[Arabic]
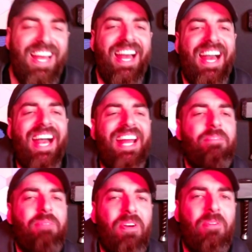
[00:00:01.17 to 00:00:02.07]
اهلا
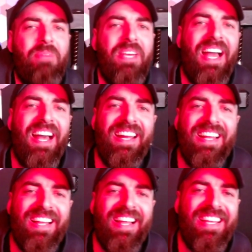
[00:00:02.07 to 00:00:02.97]
بكم
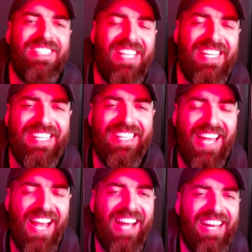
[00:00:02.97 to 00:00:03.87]
بحلقة
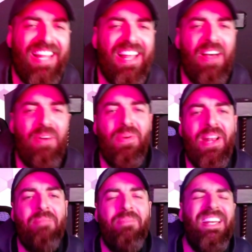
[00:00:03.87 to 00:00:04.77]
جديدة حلقة اولى من